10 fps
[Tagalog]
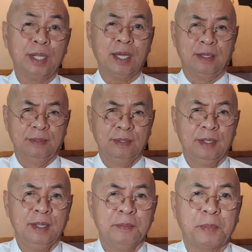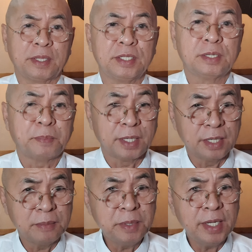na. Pati sa
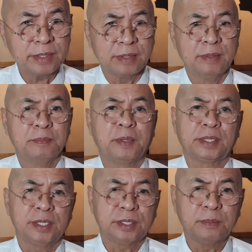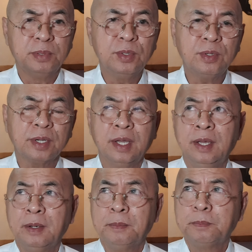pananamit, pati sa buhok,
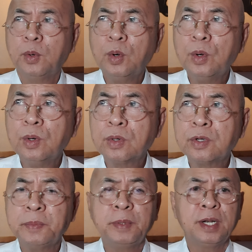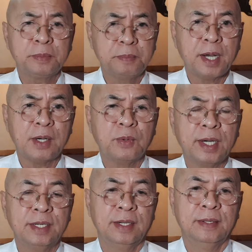puro
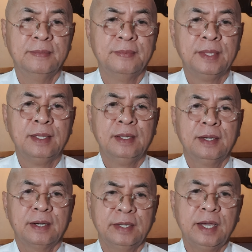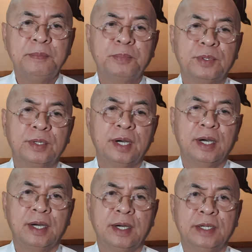ipinagbawal. Kaya po,
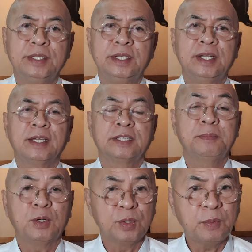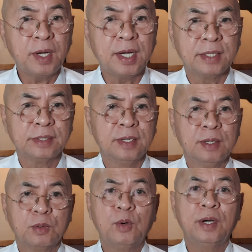uh, hindi natin maunawaan
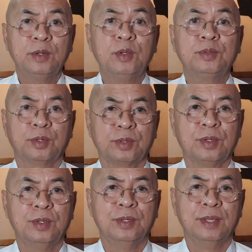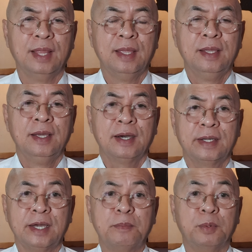kung ano ang totoo.
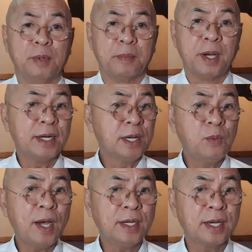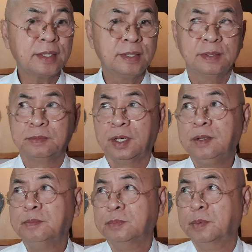Kaya bumaba ang liwanag, no?
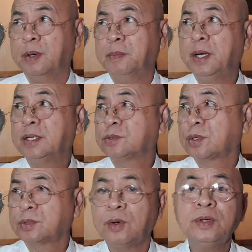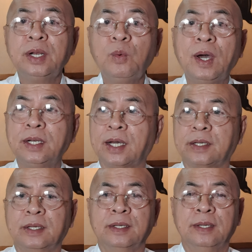bumaba ang totoong liwanag.
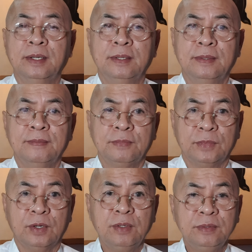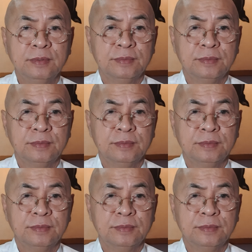No?